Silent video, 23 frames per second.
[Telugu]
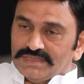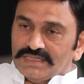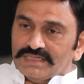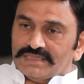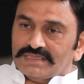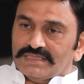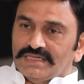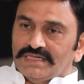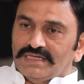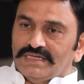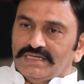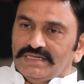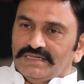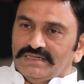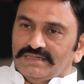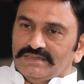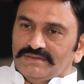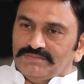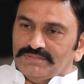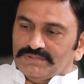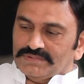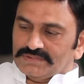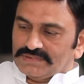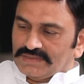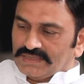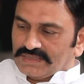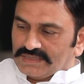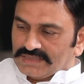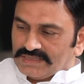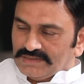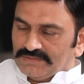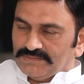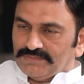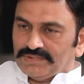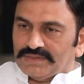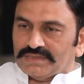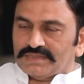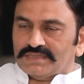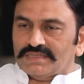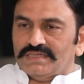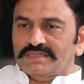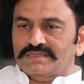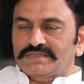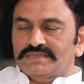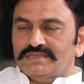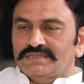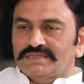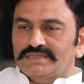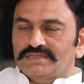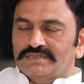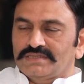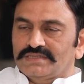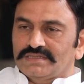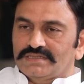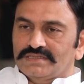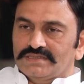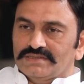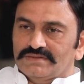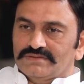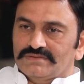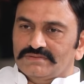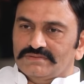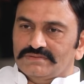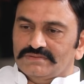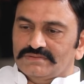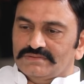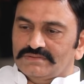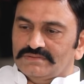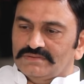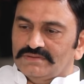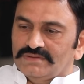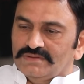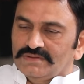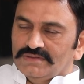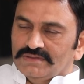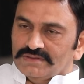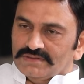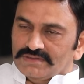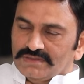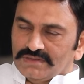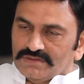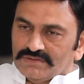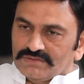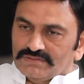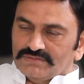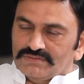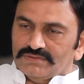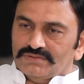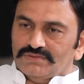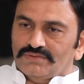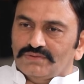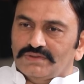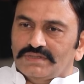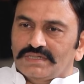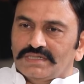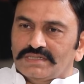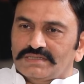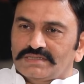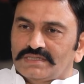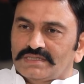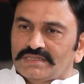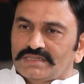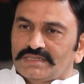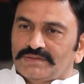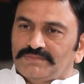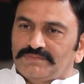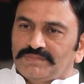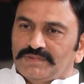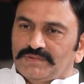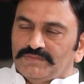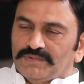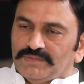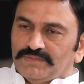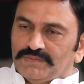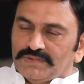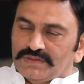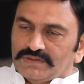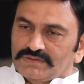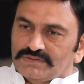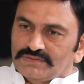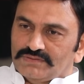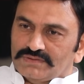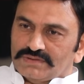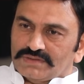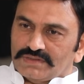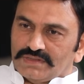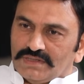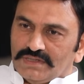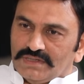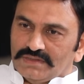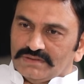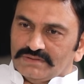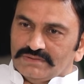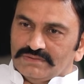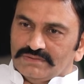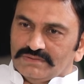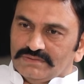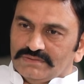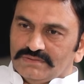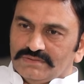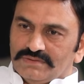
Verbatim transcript: చేత ఇప్పుడు సంక్షేమ పథకాలు చేసింది నేను నన్ను చూసి ఓటేస్తారు తప్ప మిమ్మల్ని చూసి కాదు